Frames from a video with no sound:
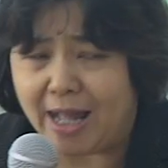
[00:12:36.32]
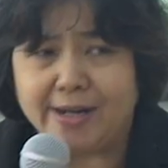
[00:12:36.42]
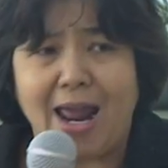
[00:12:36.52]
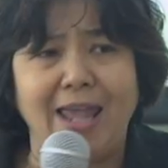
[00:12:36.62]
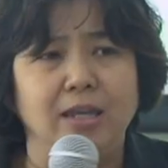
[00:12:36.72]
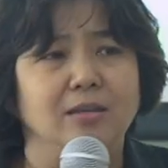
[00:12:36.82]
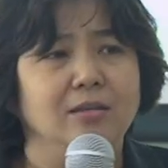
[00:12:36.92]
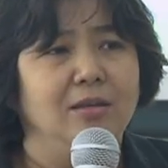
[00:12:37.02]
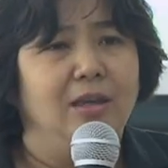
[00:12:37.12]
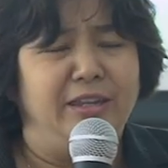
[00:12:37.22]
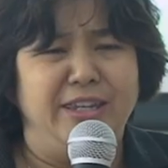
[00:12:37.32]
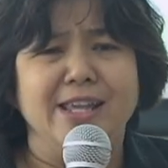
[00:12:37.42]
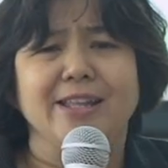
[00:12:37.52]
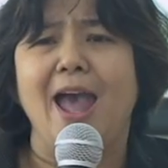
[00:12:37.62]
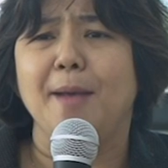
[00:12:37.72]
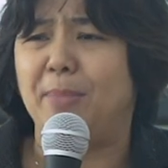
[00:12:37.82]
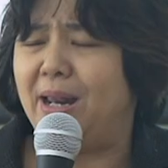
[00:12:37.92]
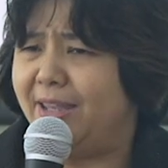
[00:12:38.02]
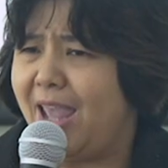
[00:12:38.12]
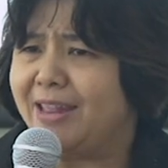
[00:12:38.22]
นอะไรยิ่งถ้าเป็น
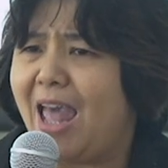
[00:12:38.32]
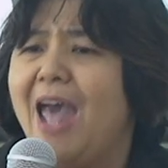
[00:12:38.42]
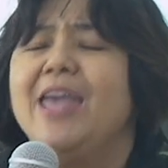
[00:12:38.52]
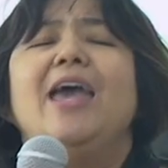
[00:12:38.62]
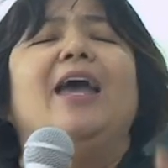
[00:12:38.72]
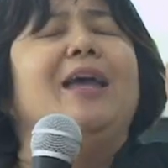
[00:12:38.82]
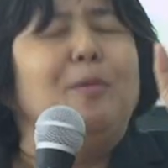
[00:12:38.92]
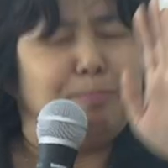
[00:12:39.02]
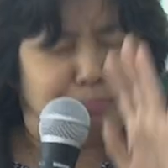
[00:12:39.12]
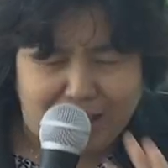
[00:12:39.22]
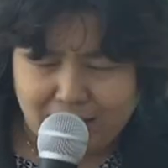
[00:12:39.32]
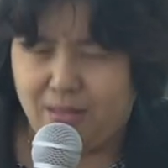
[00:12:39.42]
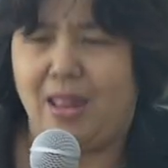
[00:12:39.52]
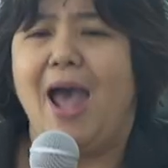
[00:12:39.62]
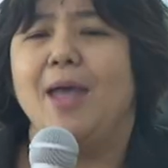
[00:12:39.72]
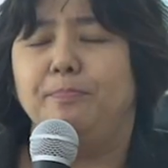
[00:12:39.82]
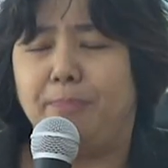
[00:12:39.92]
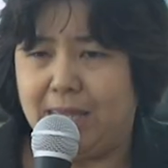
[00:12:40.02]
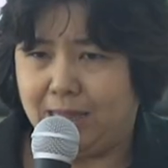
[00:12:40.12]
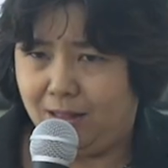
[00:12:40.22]
ระยะคะปิดได้
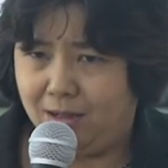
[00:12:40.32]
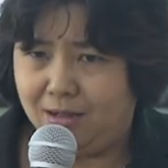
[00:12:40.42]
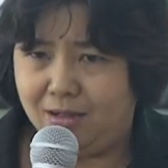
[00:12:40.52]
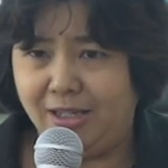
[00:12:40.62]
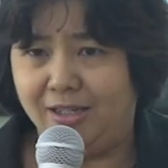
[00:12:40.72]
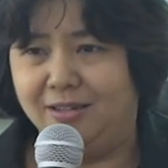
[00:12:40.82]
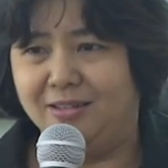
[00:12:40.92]
ปิดเลย